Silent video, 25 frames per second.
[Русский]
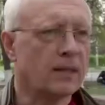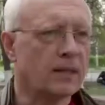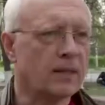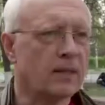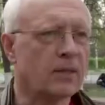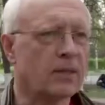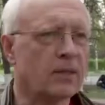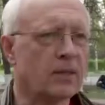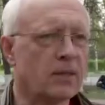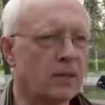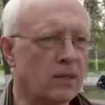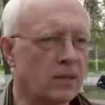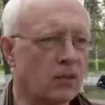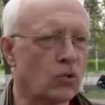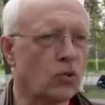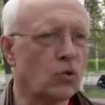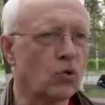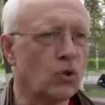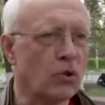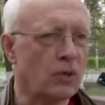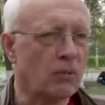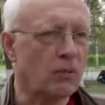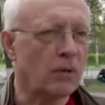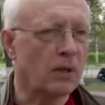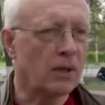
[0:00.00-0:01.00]
а, с
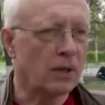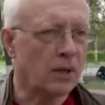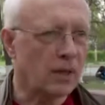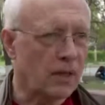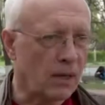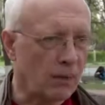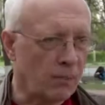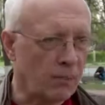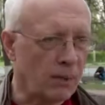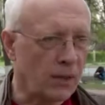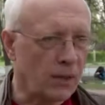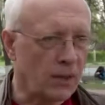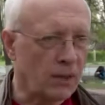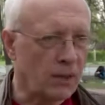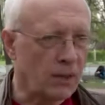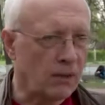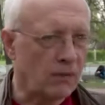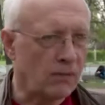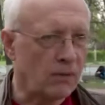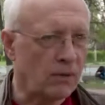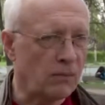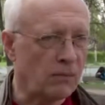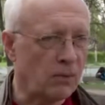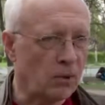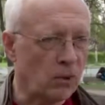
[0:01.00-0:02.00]
другими
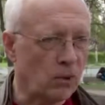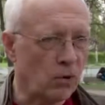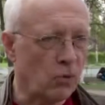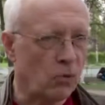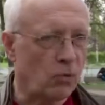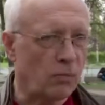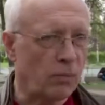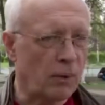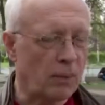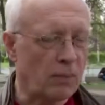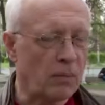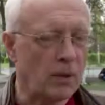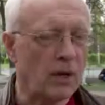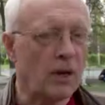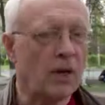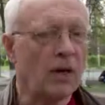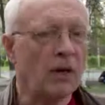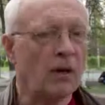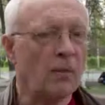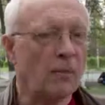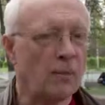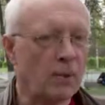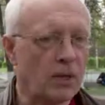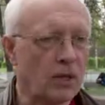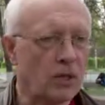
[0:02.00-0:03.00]
корпоративными группами?
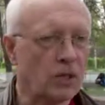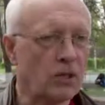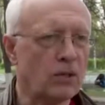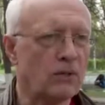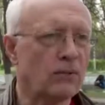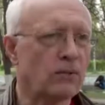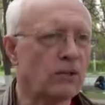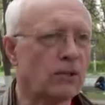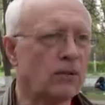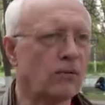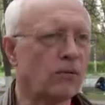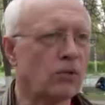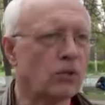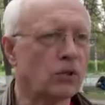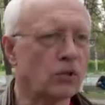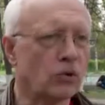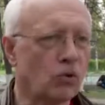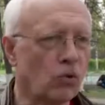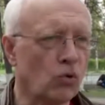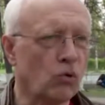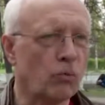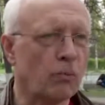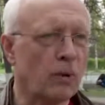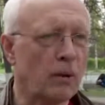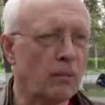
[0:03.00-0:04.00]
Прежде всего, с
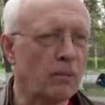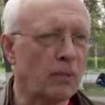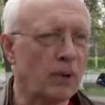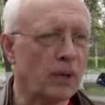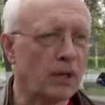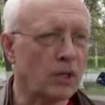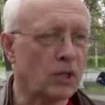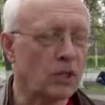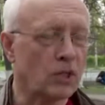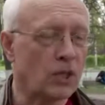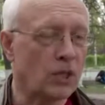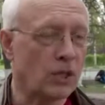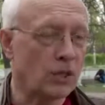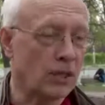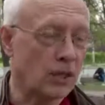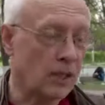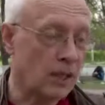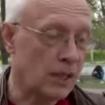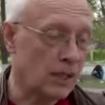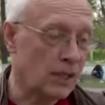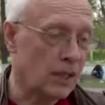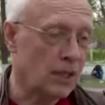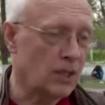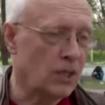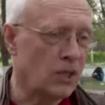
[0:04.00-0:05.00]
группой
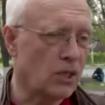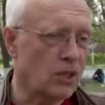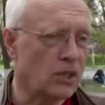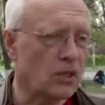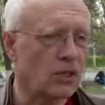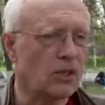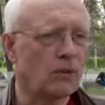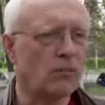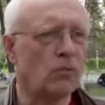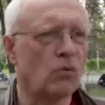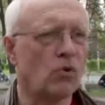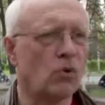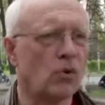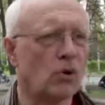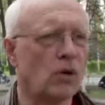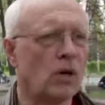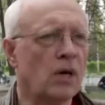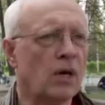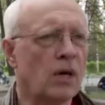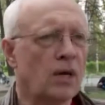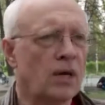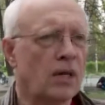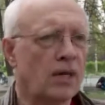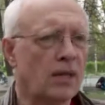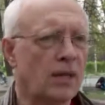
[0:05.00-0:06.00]
Порошенко? Конечно, мог.
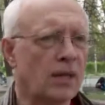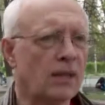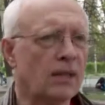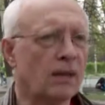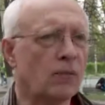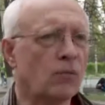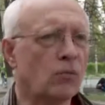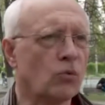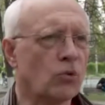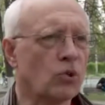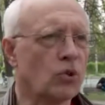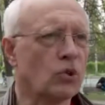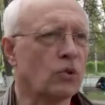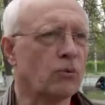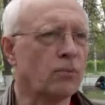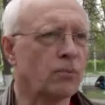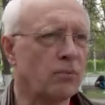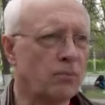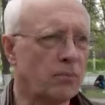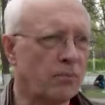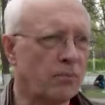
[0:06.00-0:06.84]
И это может